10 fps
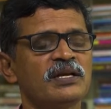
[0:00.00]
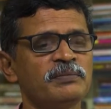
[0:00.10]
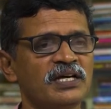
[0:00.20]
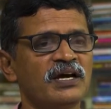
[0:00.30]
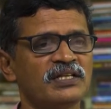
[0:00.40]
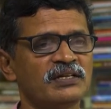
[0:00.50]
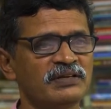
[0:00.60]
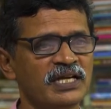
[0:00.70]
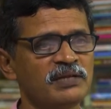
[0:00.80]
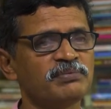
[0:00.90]
தார்மீக
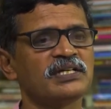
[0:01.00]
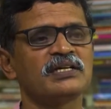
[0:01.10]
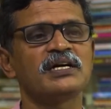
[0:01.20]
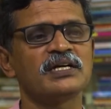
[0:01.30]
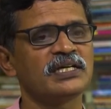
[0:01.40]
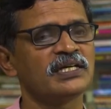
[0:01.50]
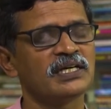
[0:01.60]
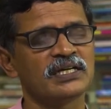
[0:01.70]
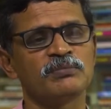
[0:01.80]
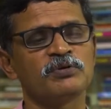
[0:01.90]
ஆதரவை அளிப்பதற்காக
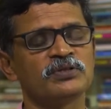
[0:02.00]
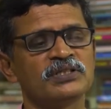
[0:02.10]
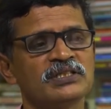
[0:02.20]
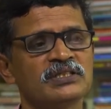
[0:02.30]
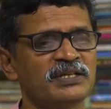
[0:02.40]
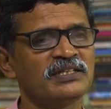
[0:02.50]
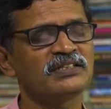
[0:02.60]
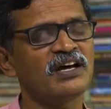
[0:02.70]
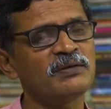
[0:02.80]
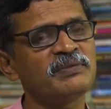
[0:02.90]
அங்கே போகுது அப்போ இந்த
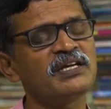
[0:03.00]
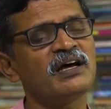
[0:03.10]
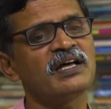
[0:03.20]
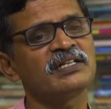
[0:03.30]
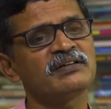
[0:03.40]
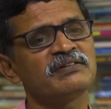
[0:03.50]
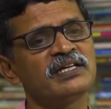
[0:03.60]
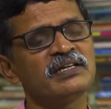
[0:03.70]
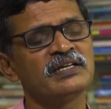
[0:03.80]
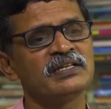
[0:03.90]
தார்மீக ஆதரவை
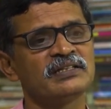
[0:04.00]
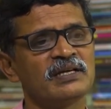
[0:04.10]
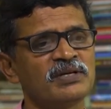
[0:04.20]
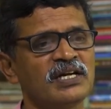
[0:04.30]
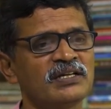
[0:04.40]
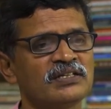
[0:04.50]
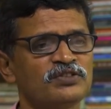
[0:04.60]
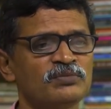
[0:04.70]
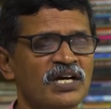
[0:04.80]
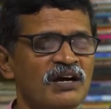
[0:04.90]
தமிழ்நாடு
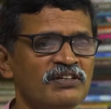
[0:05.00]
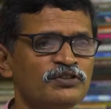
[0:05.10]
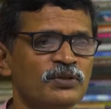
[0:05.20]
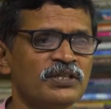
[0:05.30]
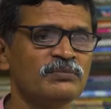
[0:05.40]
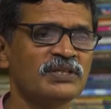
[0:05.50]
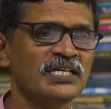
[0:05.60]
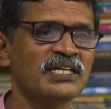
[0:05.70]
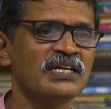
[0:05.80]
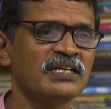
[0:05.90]
அரசும் காவல்துறையும்
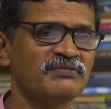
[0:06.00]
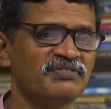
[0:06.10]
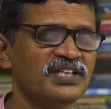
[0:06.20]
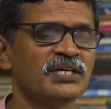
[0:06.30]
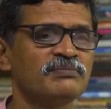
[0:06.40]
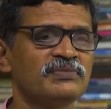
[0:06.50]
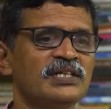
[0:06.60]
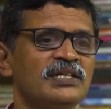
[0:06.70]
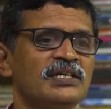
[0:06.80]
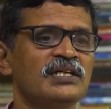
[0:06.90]
கையாண்ட விதம்
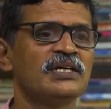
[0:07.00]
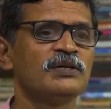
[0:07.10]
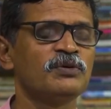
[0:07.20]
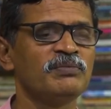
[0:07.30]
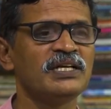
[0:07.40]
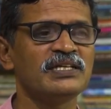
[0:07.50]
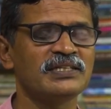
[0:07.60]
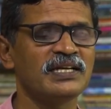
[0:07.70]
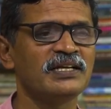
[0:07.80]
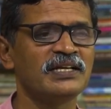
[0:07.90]
உண்மையிலேயே
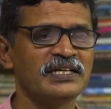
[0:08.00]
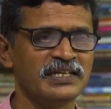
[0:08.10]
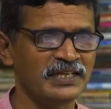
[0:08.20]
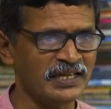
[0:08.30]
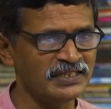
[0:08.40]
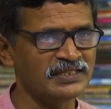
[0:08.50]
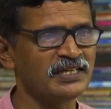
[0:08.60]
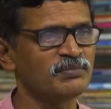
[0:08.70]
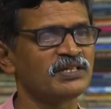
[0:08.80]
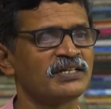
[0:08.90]
சரியில்லை இன்றைக்கி கைது
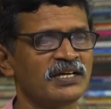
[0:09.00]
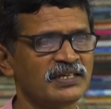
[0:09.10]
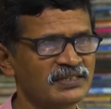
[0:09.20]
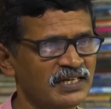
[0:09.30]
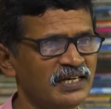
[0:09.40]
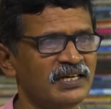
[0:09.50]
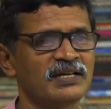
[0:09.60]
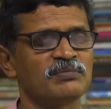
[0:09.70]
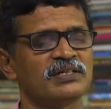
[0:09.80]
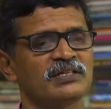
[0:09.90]
செய்யப்பட்டிருக்காங்க சிறையில்
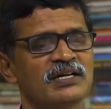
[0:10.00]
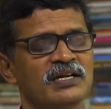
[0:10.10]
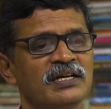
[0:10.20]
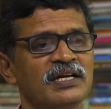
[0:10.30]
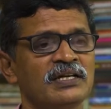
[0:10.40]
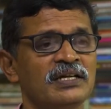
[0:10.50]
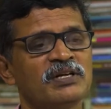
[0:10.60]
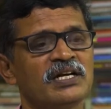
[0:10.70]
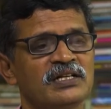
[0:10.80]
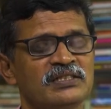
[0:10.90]
அடைக்கப்பட்டிருக்கிறாங்க
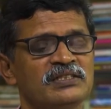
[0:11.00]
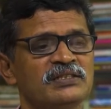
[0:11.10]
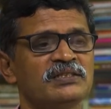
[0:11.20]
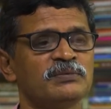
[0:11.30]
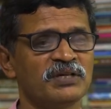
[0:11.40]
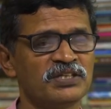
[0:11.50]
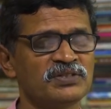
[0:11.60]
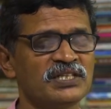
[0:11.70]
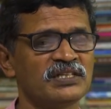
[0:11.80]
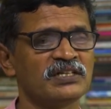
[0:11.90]
தமிழ்நாடு அரசு
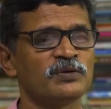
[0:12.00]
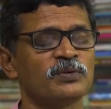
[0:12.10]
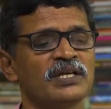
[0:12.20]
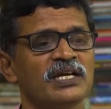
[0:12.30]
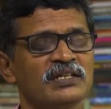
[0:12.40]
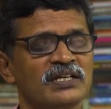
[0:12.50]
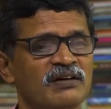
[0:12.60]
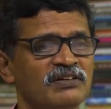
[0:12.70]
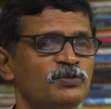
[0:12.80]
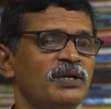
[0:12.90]
பதிவு செய்திருக்கக்கூடிய அல்லது
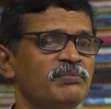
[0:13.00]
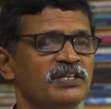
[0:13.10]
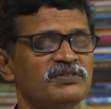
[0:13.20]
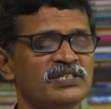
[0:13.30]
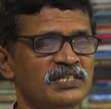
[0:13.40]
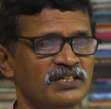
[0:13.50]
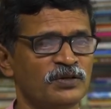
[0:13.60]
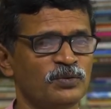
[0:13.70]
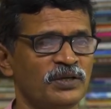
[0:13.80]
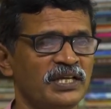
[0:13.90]
காவல்துறை பதிவு
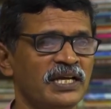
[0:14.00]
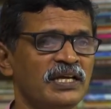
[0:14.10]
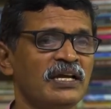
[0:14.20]
செய்திருக்கக்கூடிய